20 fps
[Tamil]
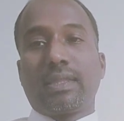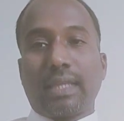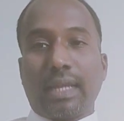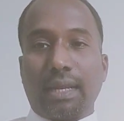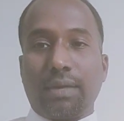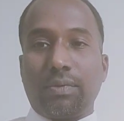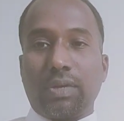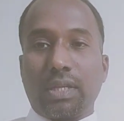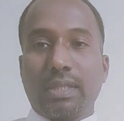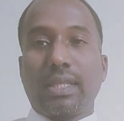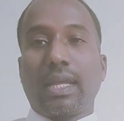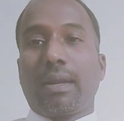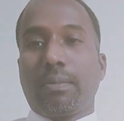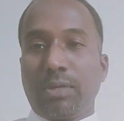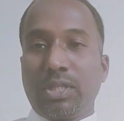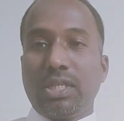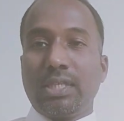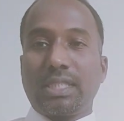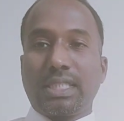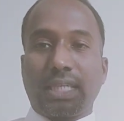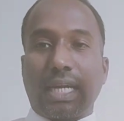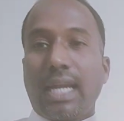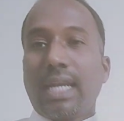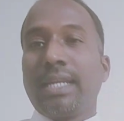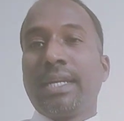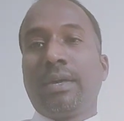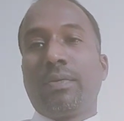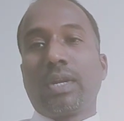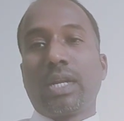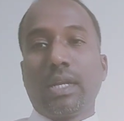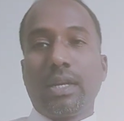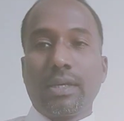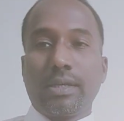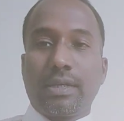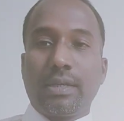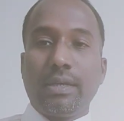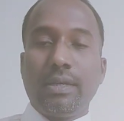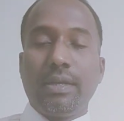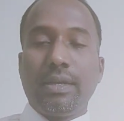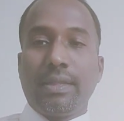தலைவர் தளபதி ஸ்டாலின்
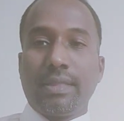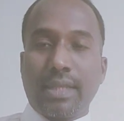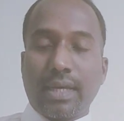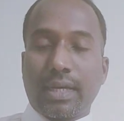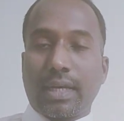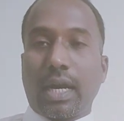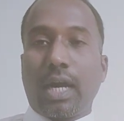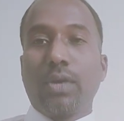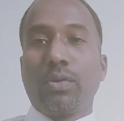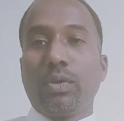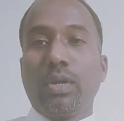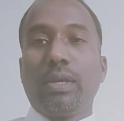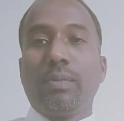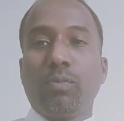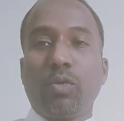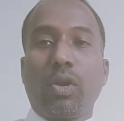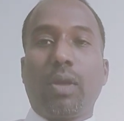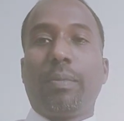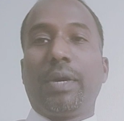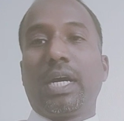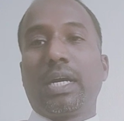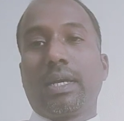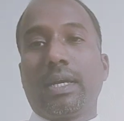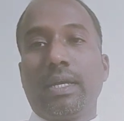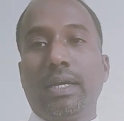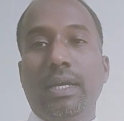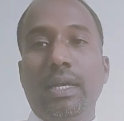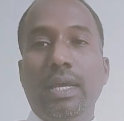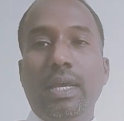அவர்களுக்கு இந்த காணொலி மூலமாக